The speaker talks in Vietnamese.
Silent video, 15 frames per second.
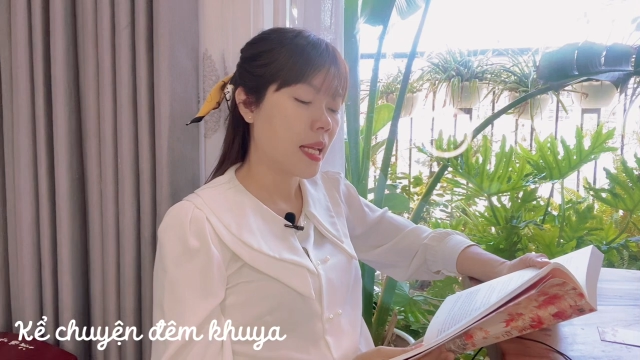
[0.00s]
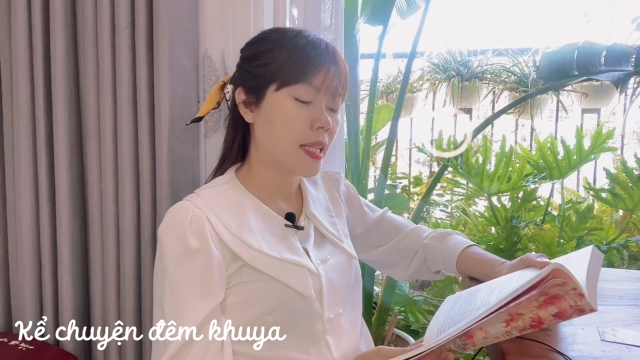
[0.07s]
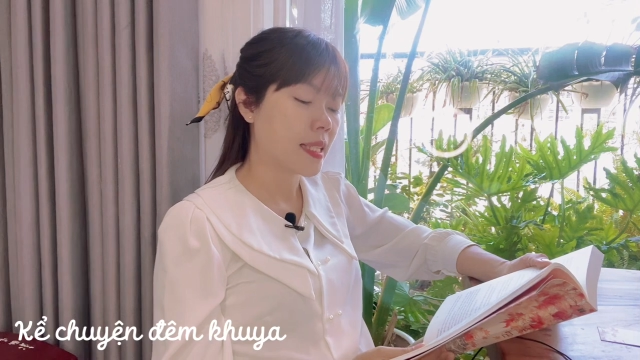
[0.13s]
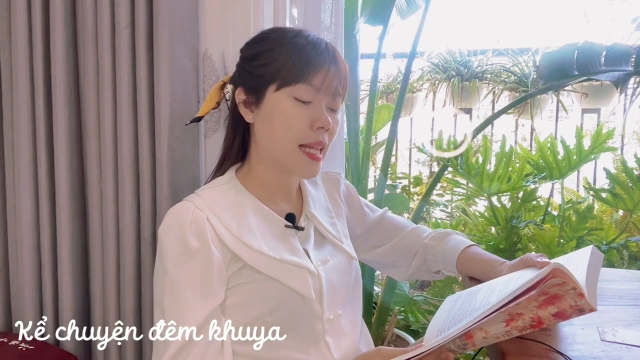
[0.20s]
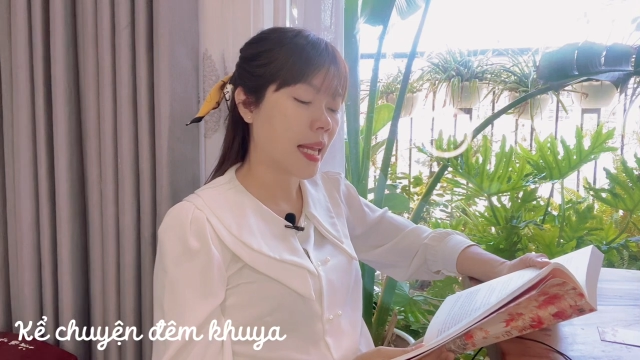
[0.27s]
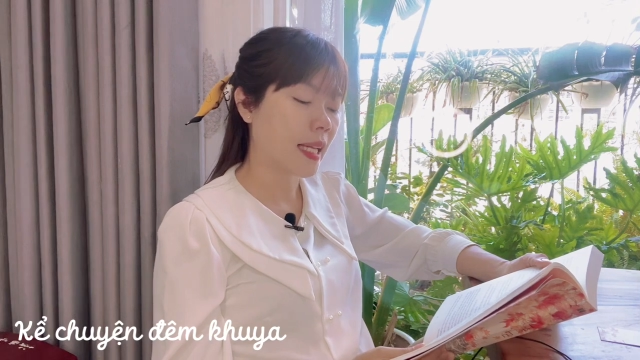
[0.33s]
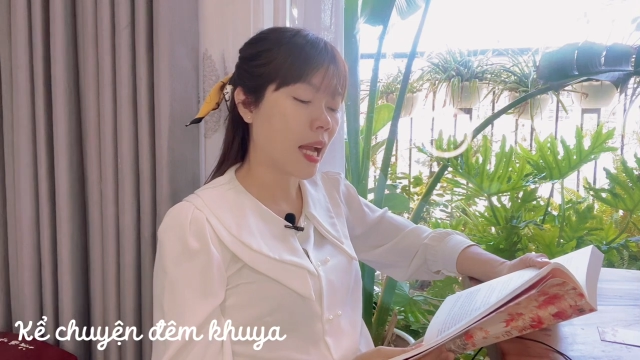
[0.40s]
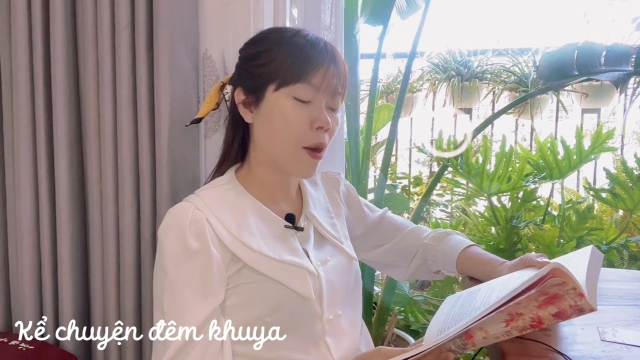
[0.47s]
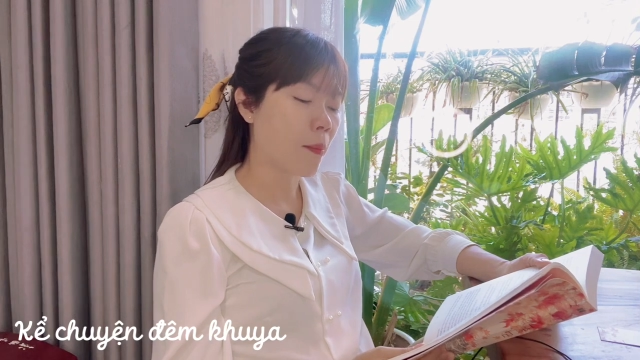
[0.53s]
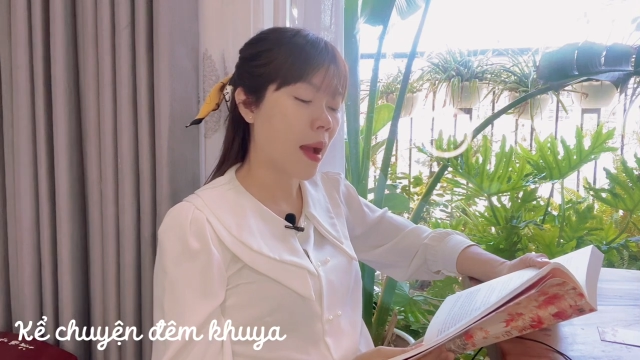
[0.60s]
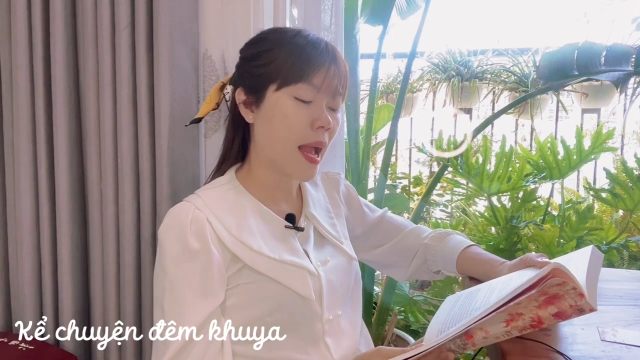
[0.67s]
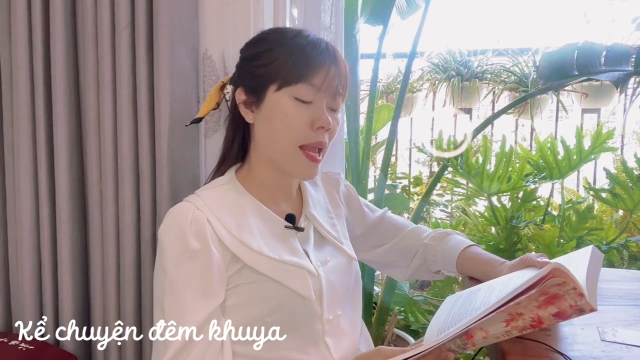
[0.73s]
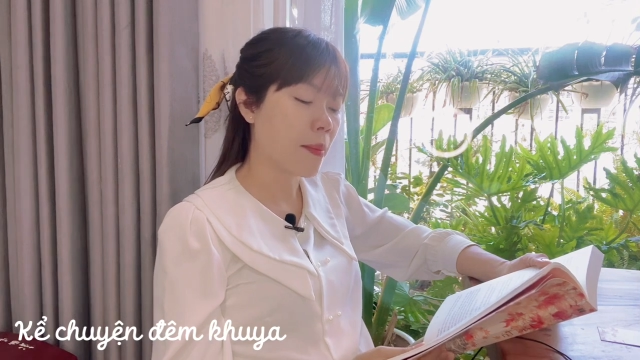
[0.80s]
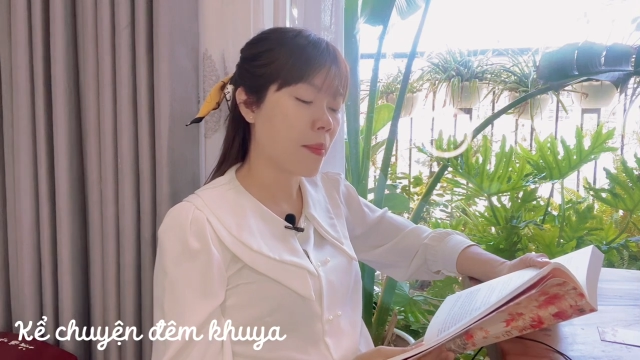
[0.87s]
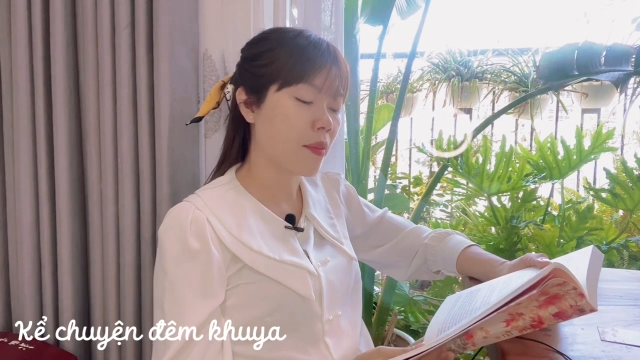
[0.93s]
dán cao
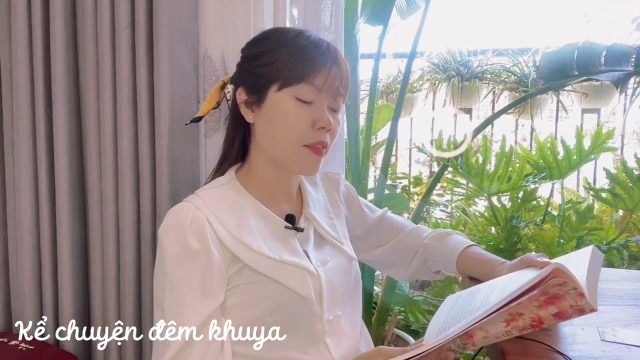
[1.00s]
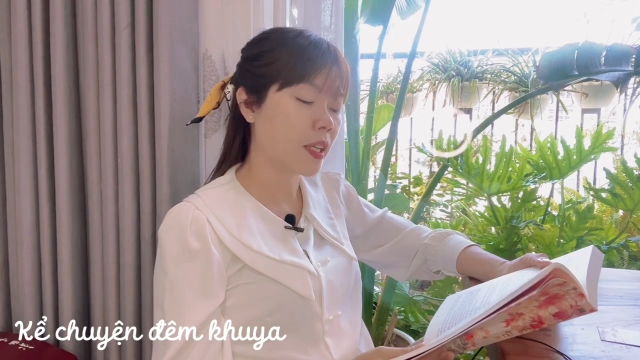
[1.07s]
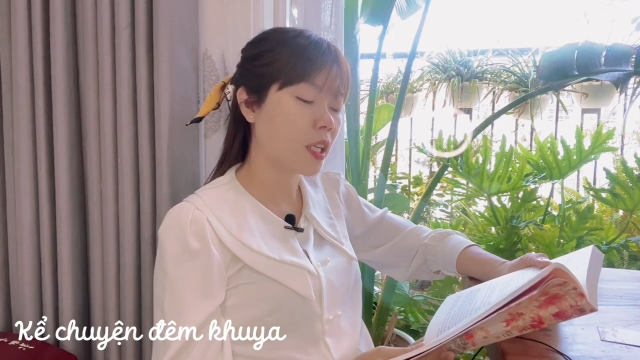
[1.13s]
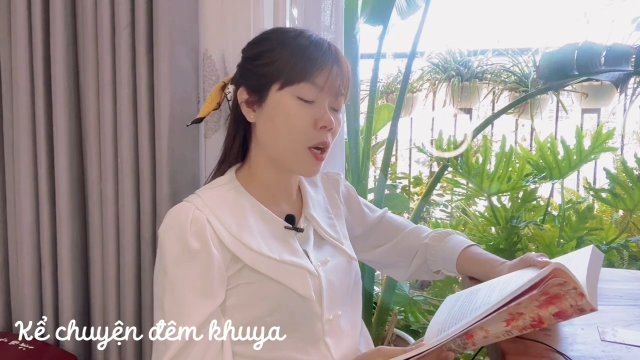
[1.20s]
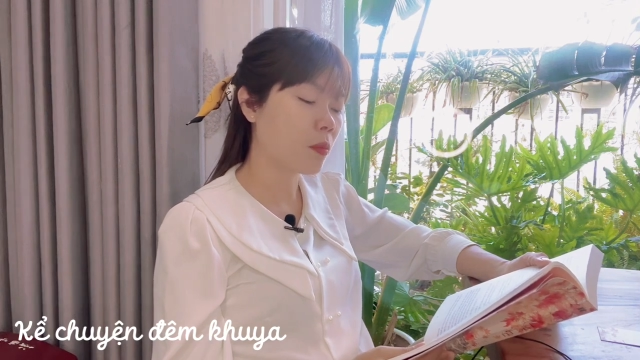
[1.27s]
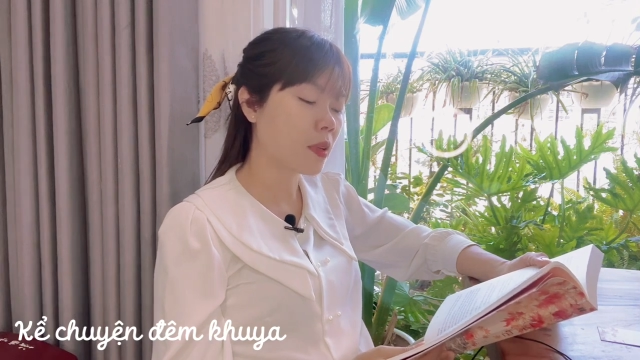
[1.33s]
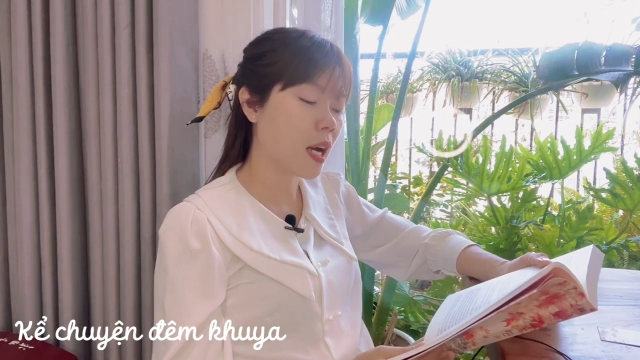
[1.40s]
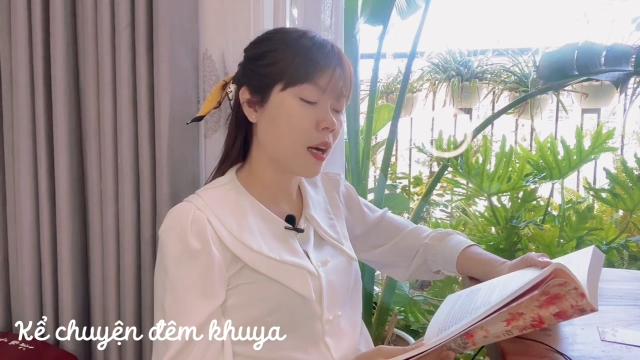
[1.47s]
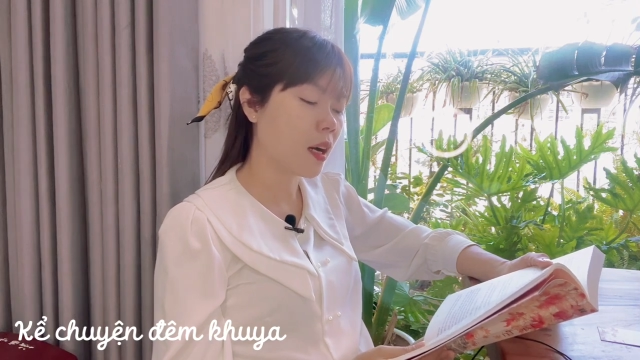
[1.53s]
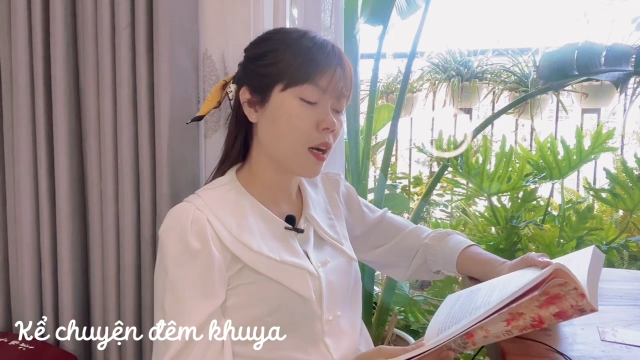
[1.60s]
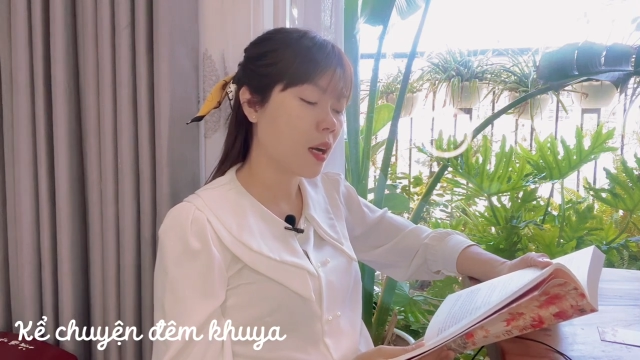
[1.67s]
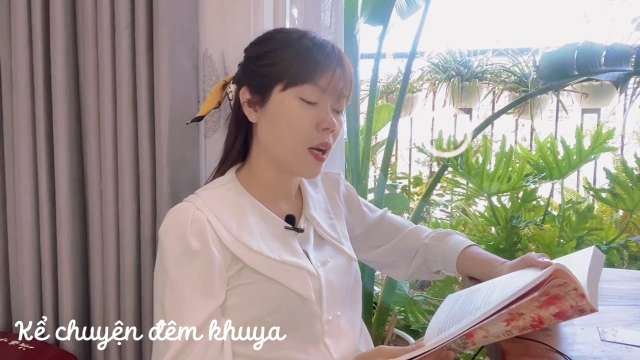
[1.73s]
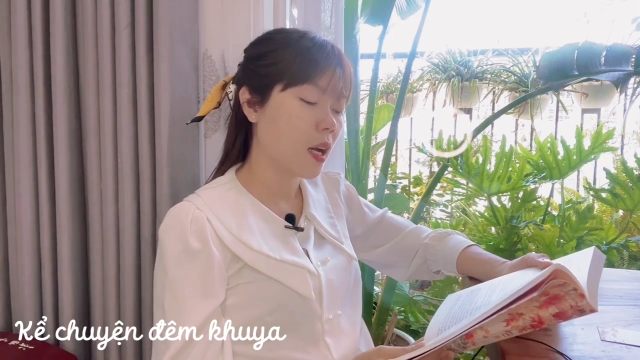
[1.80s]
mãi mà vẫn không đỡ.